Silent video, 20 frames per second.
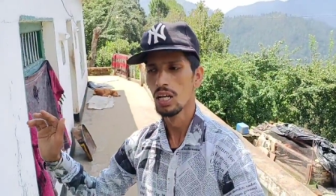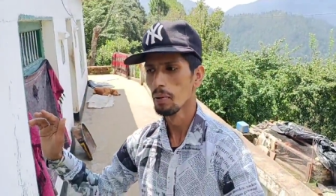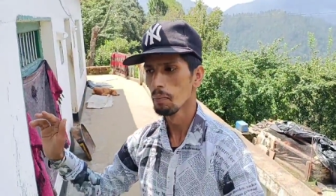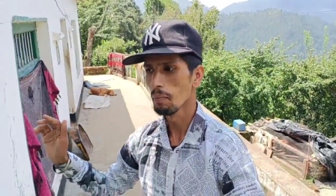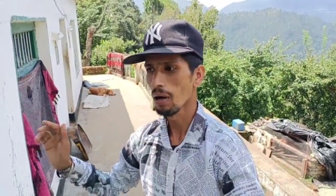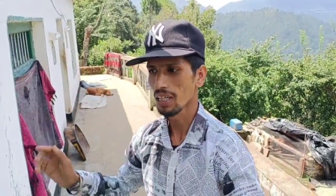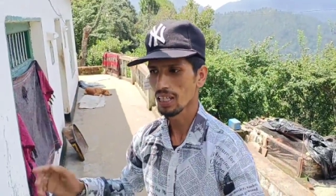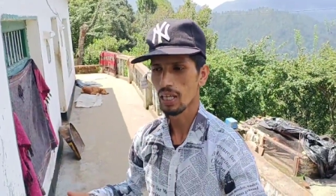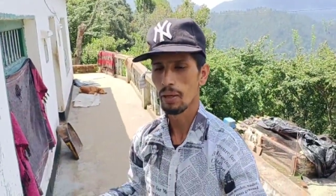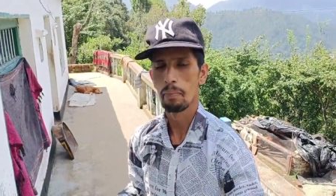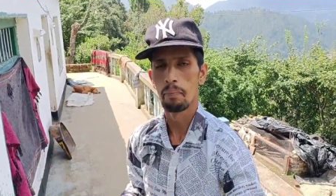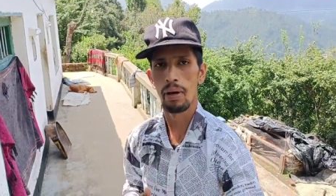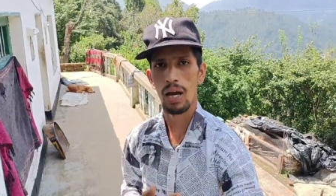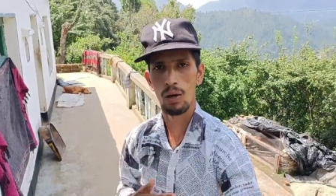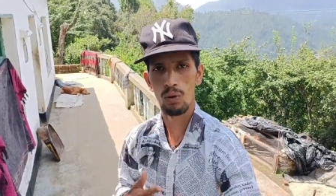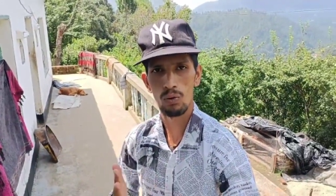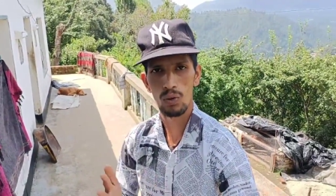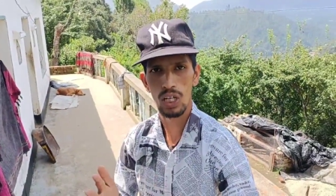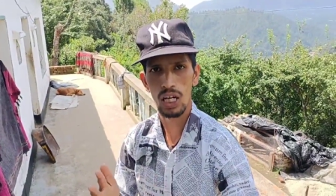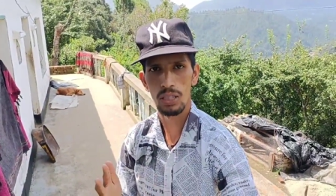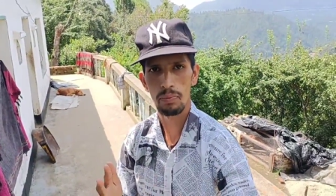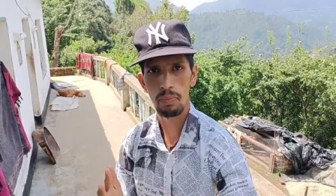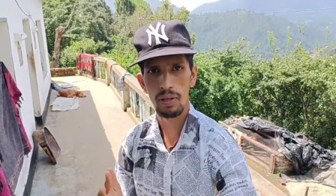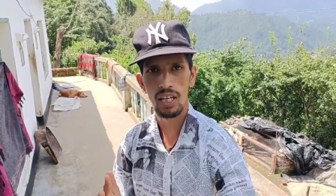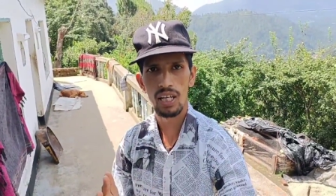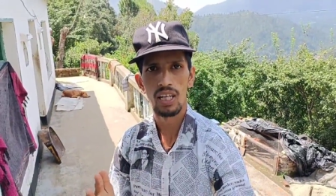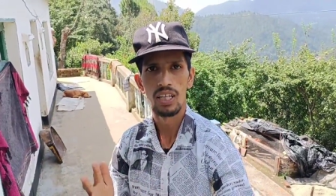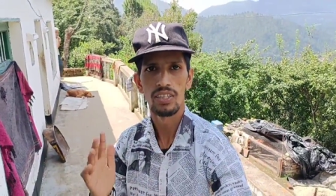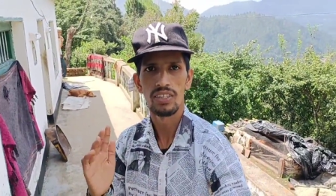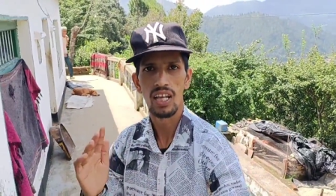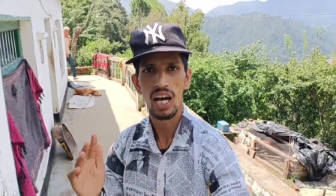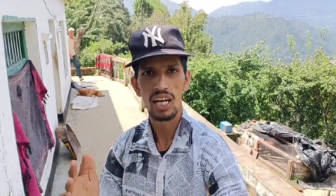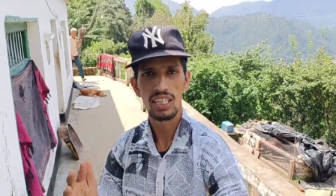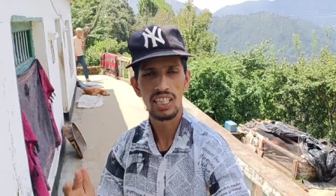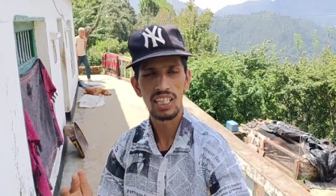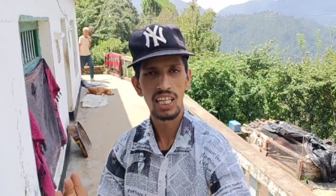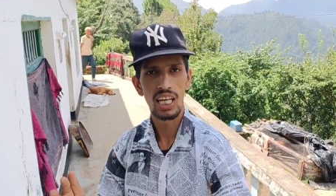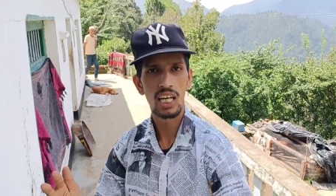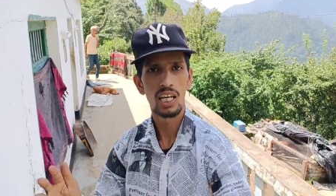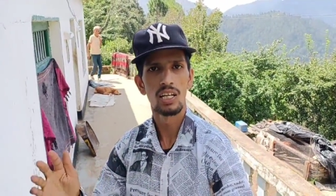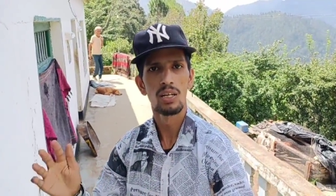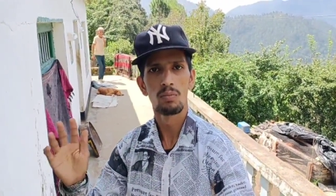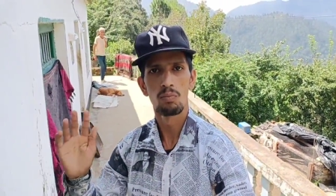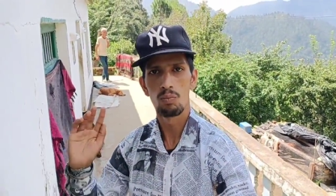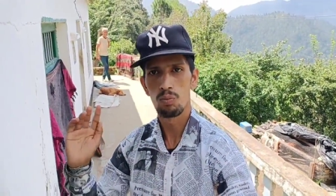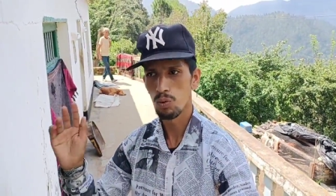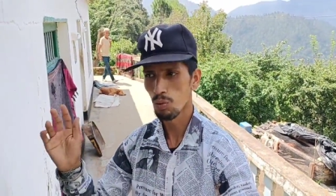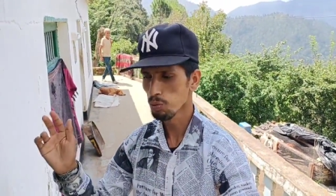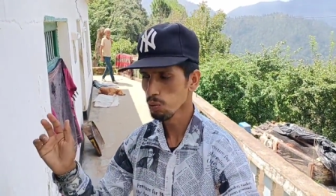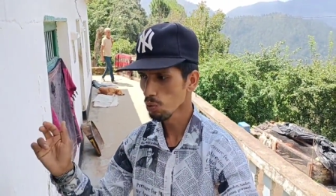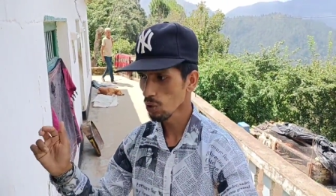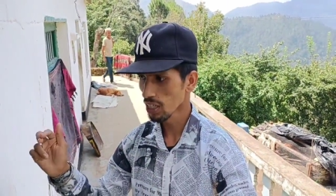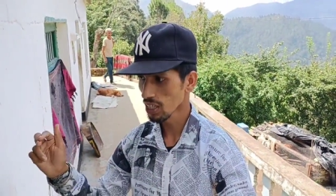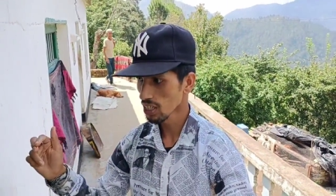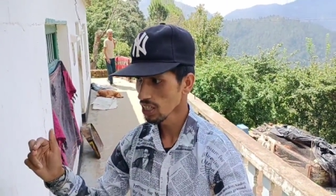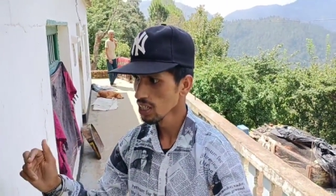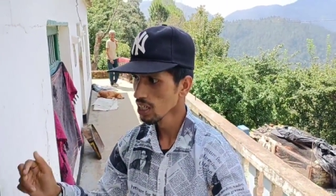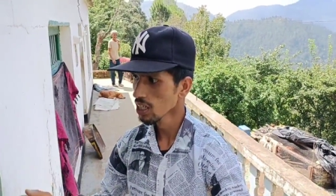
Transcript: बाकी मैं हूँ घर पे दादी है बूबू है